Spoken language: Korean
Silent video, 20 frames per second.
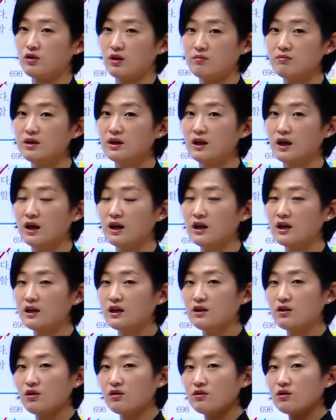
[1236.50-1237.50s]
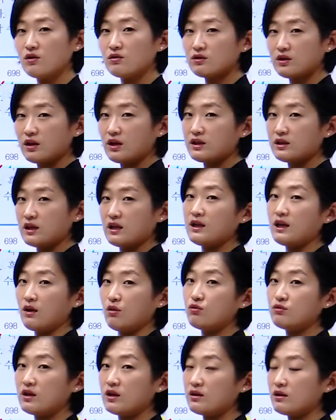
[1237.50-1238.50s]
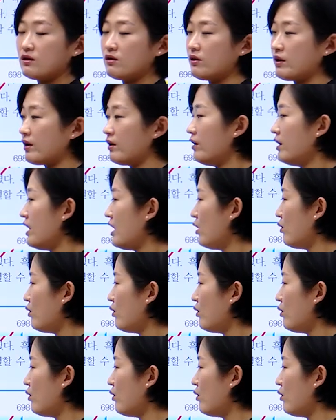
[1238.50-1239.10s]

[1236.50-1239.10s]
됩니다. 이런 형태가 잘 나온다는 거예요.